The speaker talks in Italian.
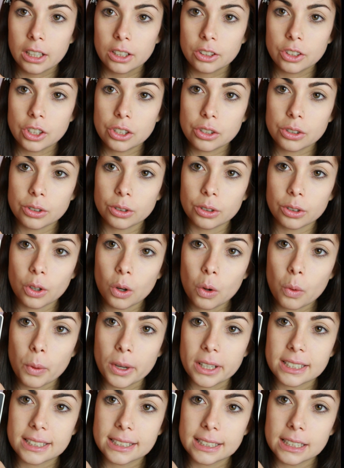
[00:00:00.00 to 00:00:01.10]
ci sono
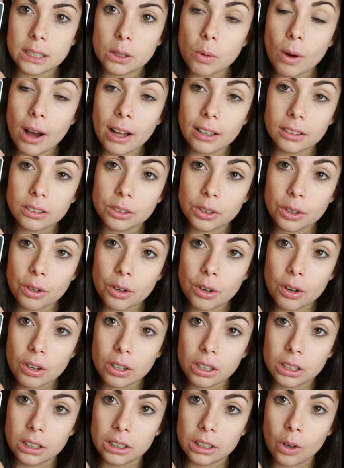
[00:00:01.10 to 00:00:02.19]
questi
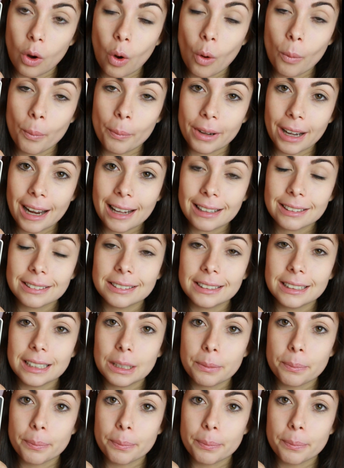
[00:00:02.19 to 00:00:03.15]
quattro eh, ombretti